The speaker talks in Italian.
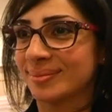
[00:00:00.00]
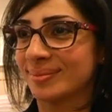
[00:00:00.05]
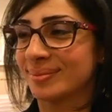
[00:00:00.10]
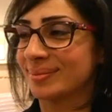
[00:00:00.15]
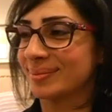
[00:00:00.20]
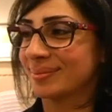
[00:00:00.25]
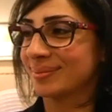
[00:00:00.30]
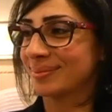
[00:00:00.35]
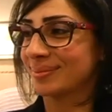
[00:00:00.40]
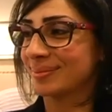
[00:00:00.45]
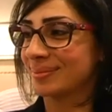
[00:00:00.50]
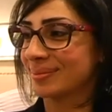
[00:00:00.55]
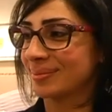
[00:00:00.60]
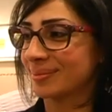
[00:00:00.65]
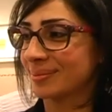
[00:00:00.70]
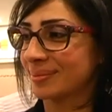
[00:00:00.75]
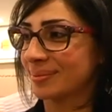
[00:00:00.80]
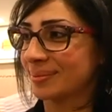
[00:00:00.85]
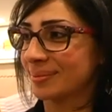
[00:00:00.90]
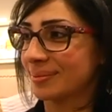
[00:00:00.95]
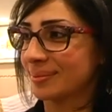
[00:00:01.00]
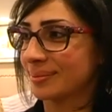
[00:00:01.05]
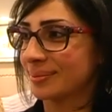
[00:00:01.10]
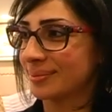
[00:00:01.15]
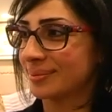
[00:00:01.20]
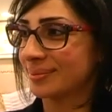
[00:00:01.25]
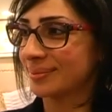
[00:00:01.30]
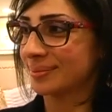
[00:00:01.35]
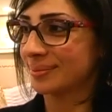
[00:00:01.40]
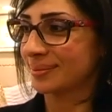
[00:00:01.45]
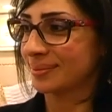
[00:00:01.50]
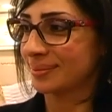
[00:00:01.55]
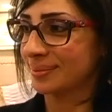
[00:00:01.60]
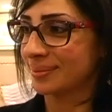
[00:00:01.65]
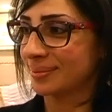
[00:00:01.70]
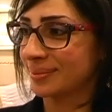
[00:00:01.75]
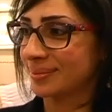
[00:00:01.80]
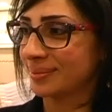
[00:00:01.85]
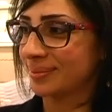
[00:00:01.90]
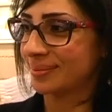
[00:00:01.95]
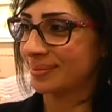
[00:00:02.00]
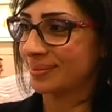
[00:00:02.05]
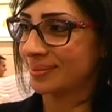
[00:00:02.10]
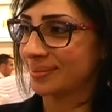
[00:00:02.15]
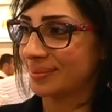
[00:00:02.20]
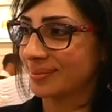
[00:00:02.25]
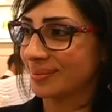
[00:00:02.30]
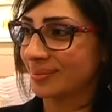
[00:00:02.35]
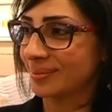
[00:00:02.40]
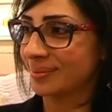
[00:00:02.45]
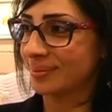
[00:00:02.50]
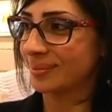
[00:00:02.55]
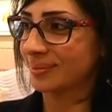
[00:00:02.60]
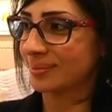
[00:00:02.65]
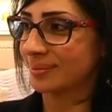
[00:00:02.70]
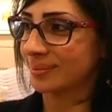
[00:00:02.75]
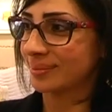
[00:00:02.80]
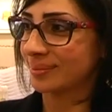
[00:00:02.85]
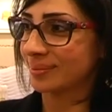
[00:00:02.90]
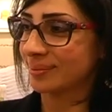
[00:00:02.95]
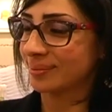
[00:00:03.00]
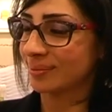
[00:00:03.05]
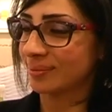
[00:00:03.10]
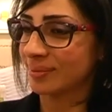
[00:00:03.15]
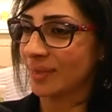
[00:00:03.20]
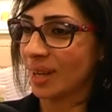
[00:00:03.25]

è importante il rapporto tra dipendente e cliente?